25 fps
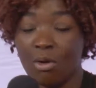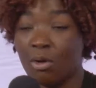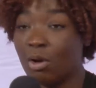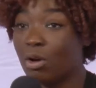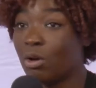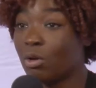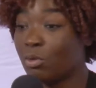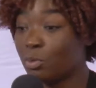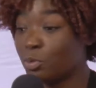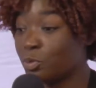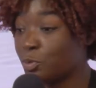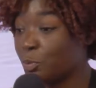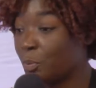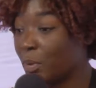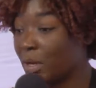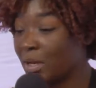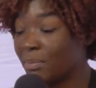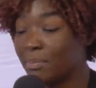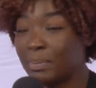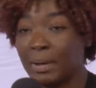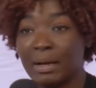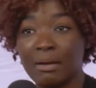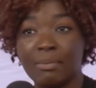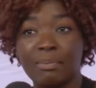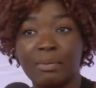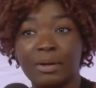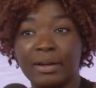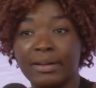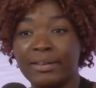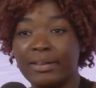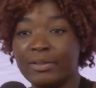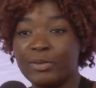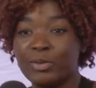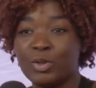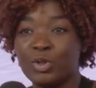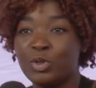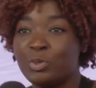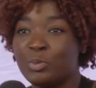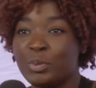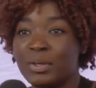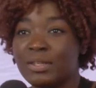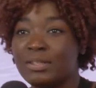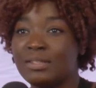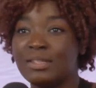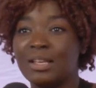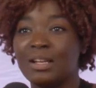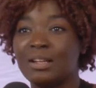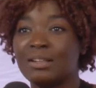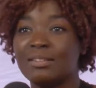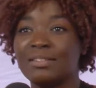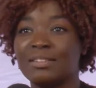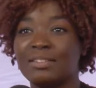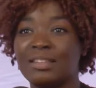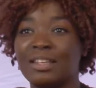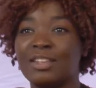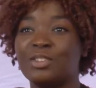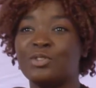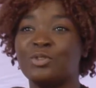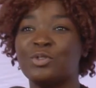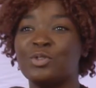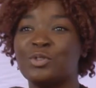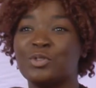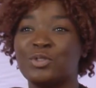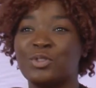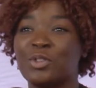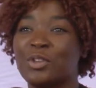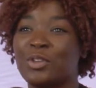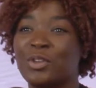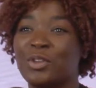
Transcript: oh, pas, pas, rien de spécial, c'était juste